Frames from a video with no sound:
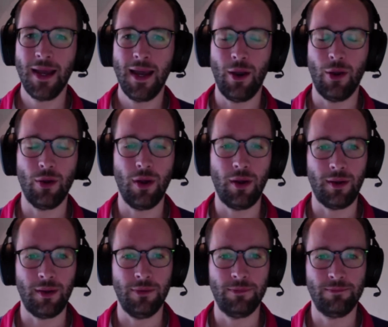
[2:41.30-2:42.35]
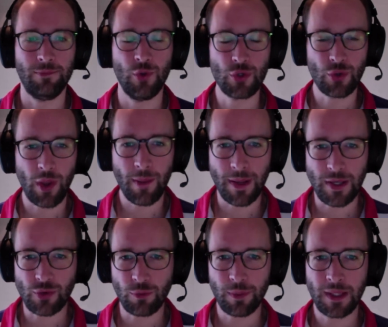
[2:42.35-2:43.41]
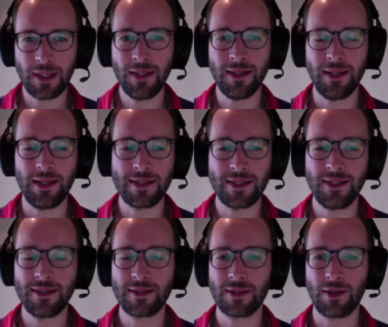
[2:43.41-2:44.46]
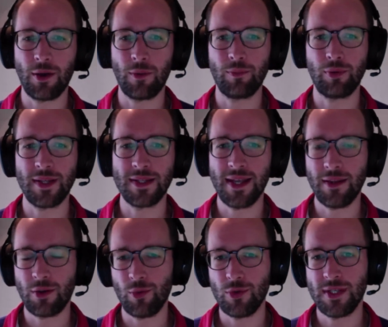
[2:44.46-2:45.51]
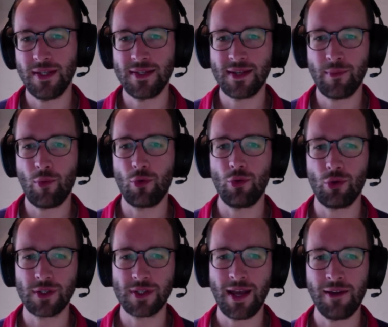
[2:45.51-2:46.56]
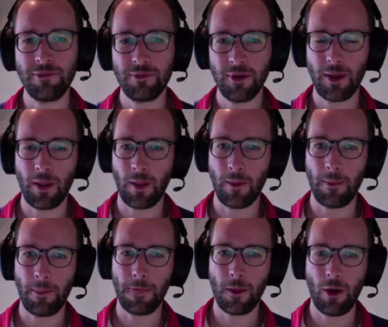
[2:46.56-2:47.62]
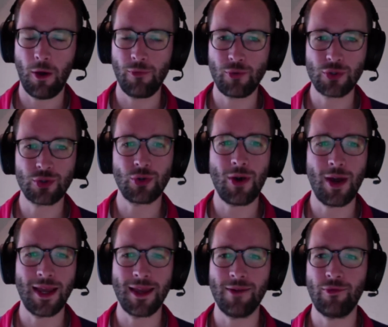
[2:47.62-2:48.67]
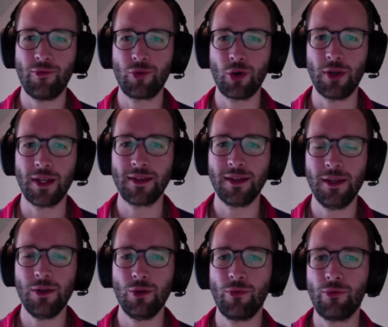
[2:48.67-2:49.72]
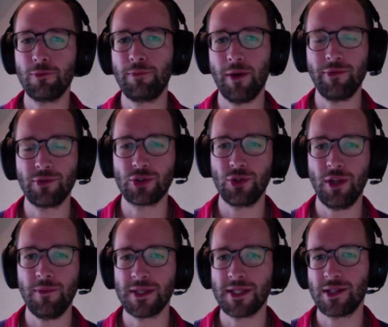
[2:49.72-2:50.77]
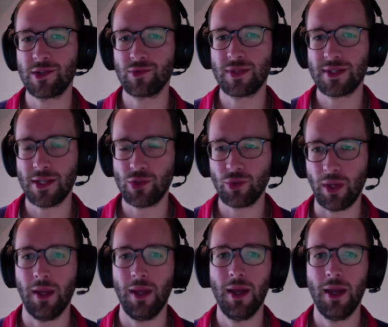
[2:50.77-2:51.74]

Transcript: Alors, euh, ne soyez pas surpris, les sites euh, pour les aides comme le site des impôts ou de l'URSSAF, euh, en fonction de l'heure à laquelle vous vous connectez, ne vont pas fonctionner parce qu'ils sont saturés.